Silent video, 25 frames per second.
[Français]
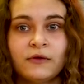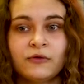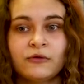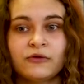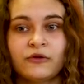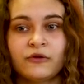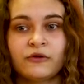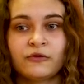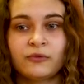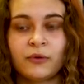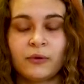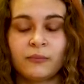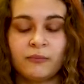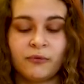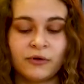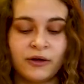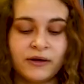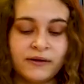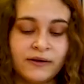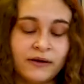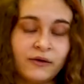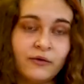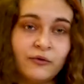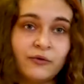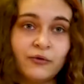que ce soit pour
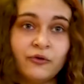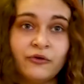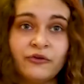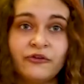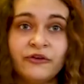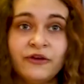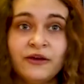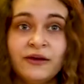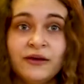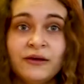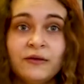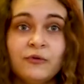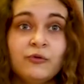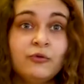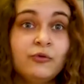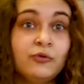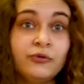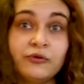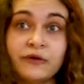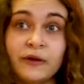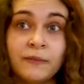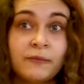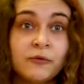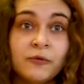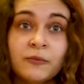la technologie ou
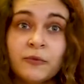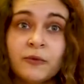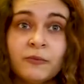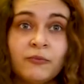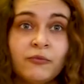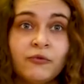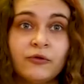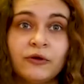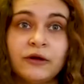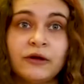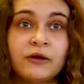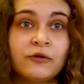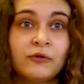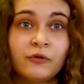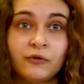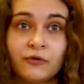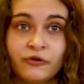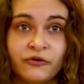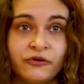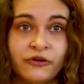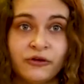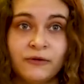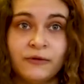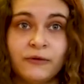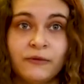simplement pour
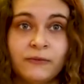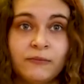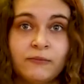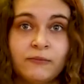l'écologie.